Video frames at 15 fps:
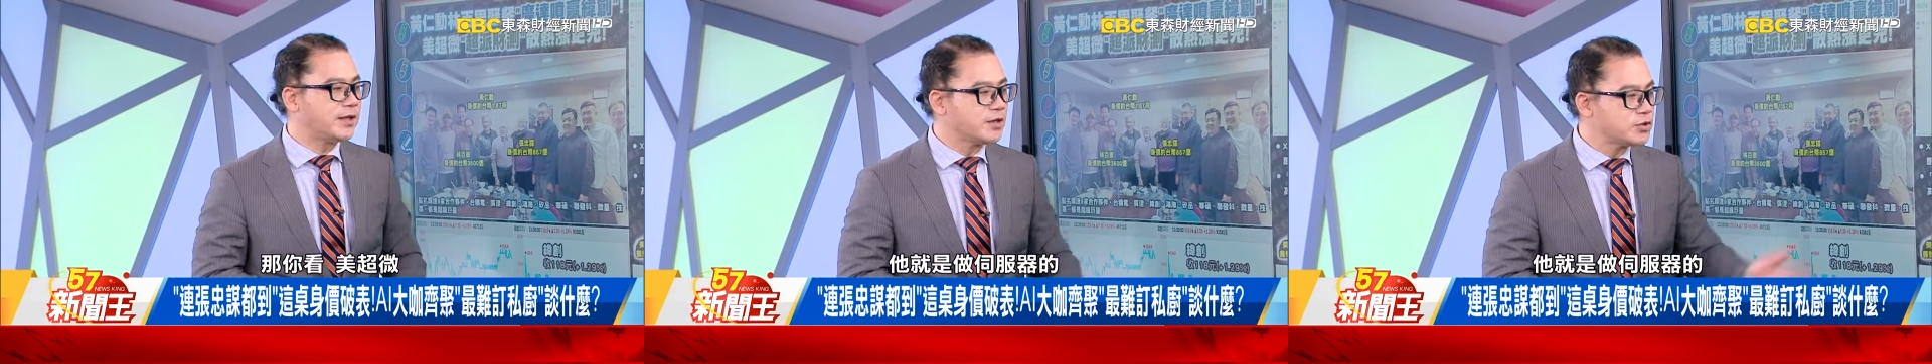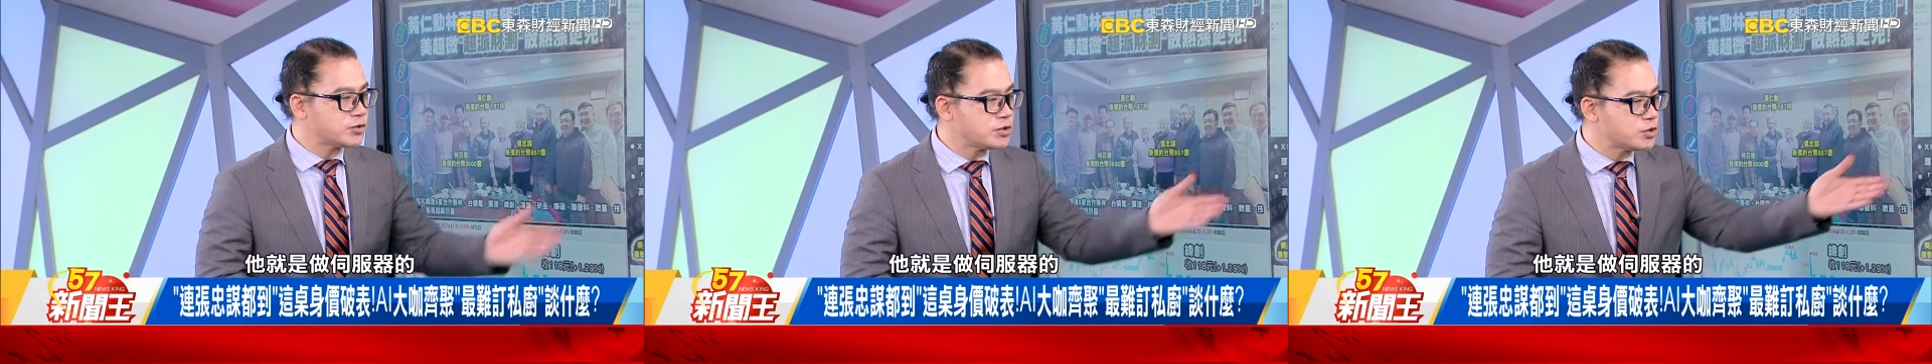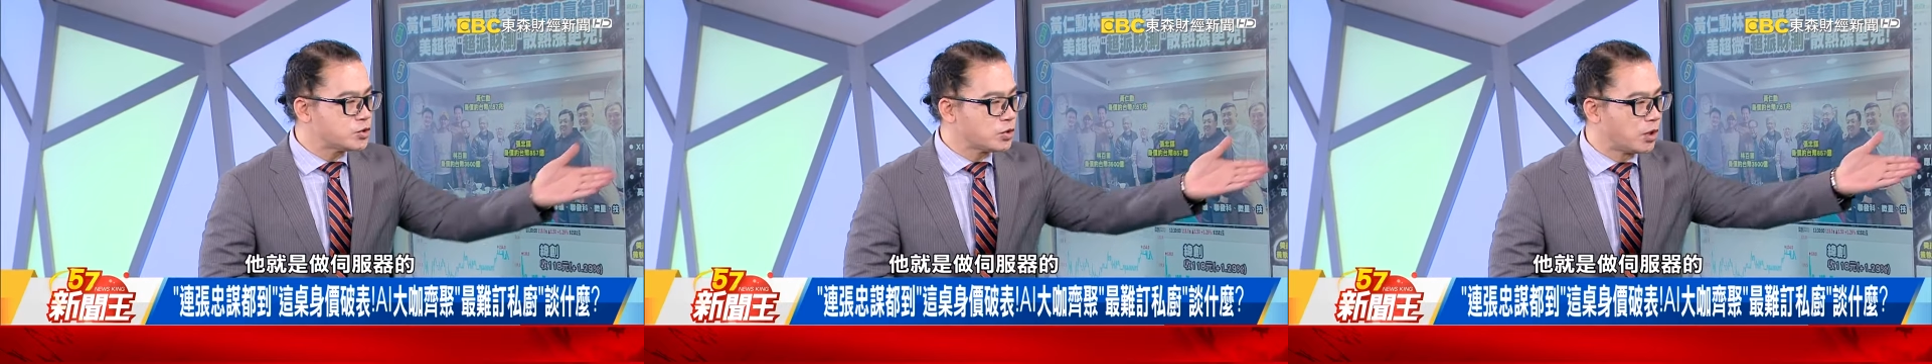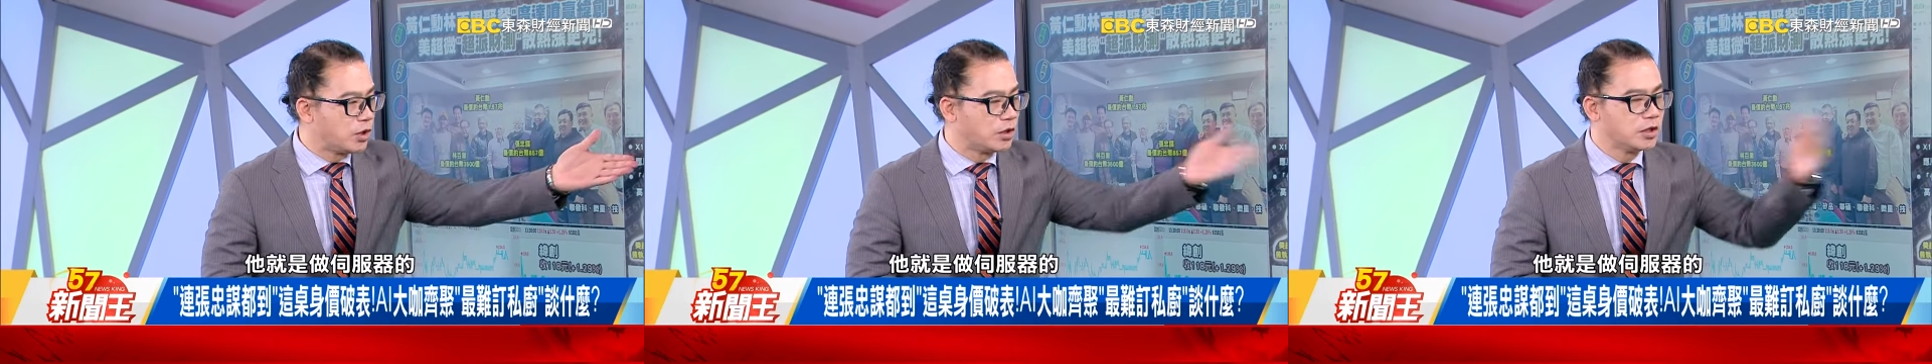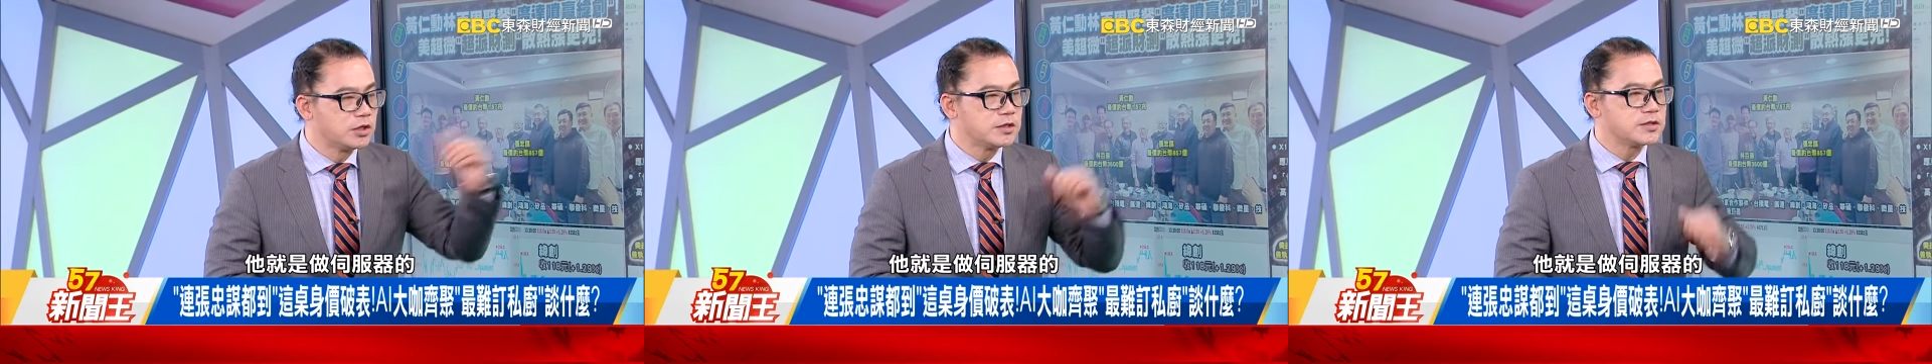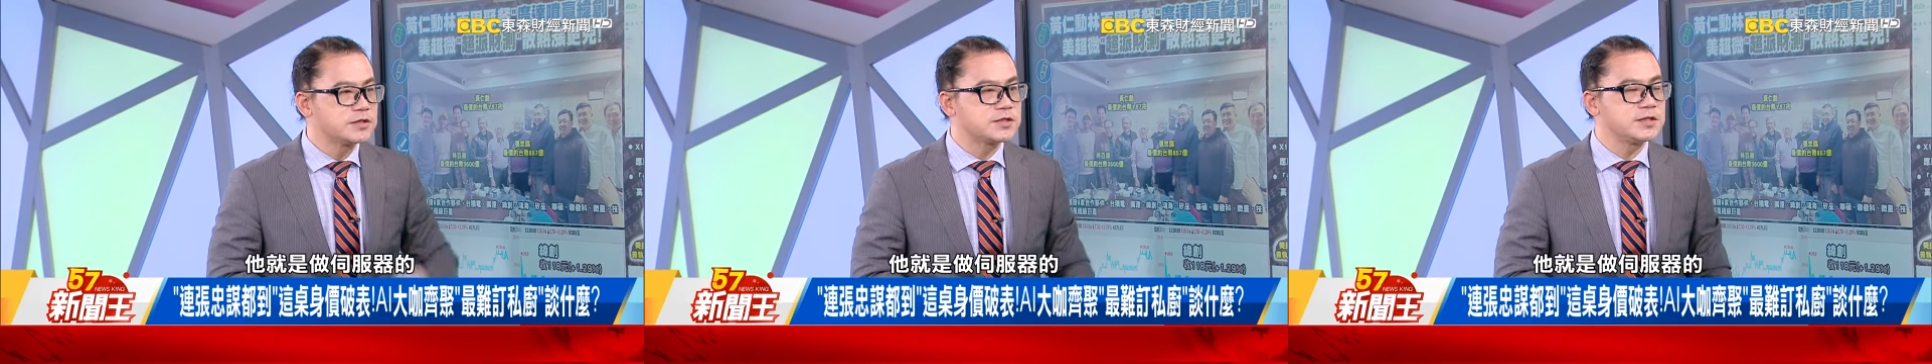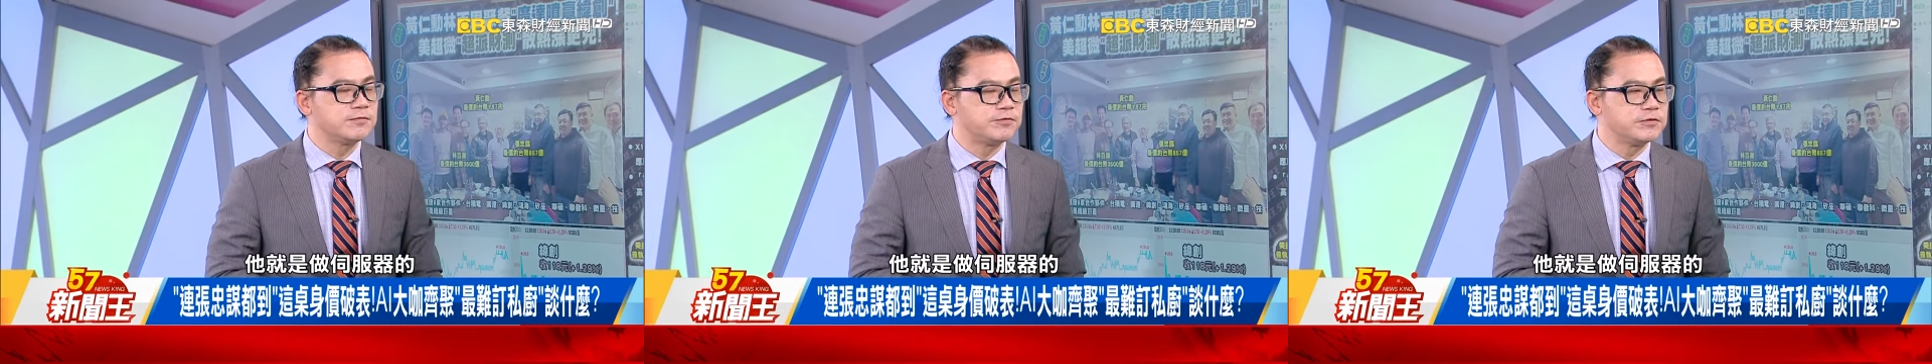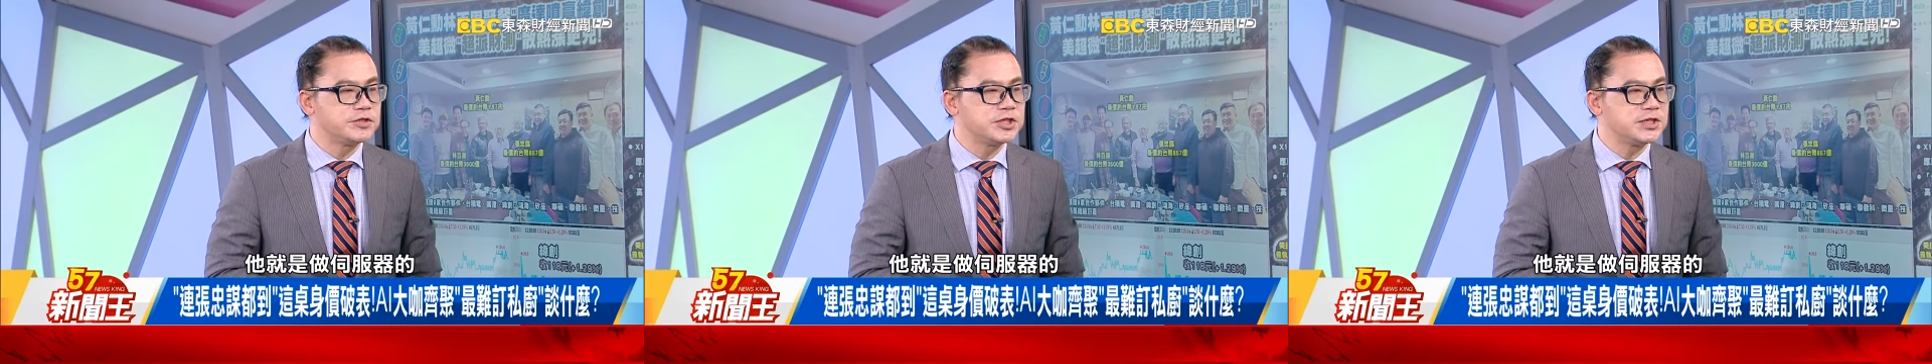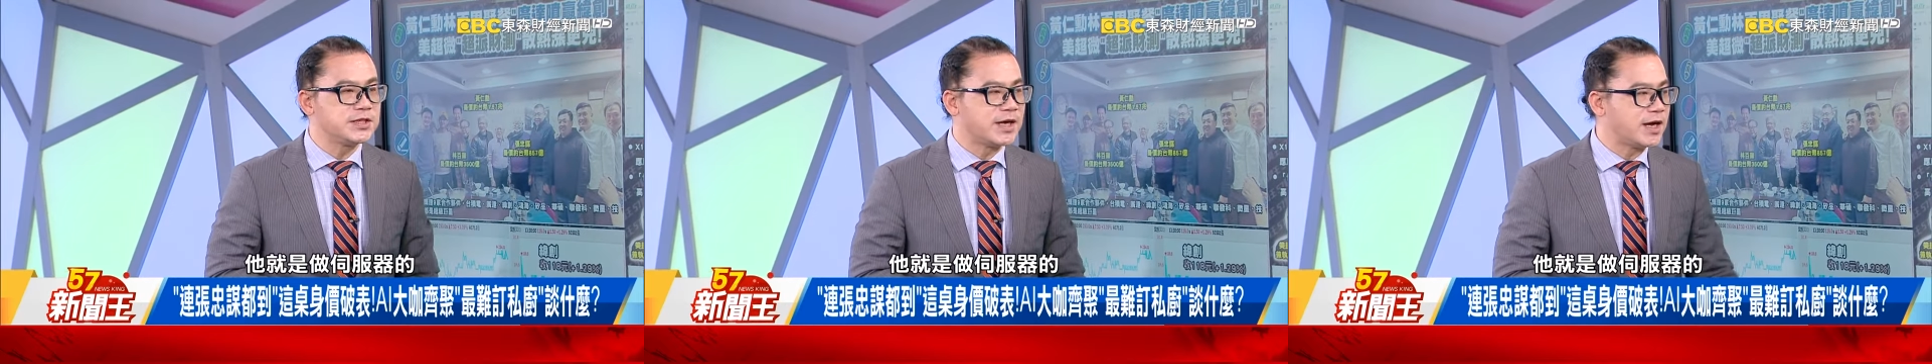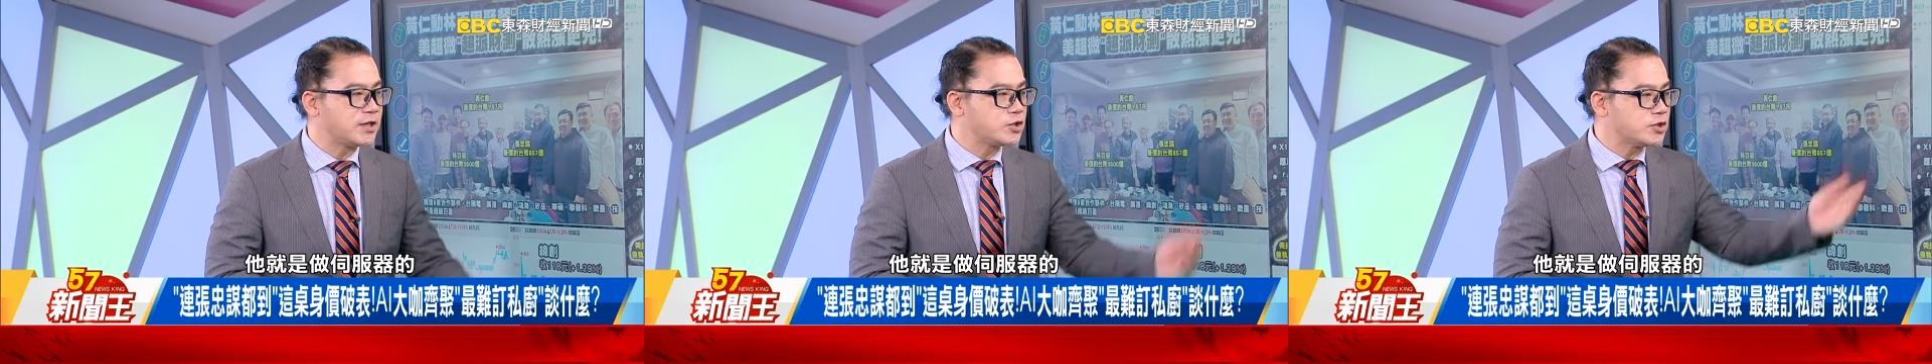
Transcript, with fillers: 它就是做伺服器的啊，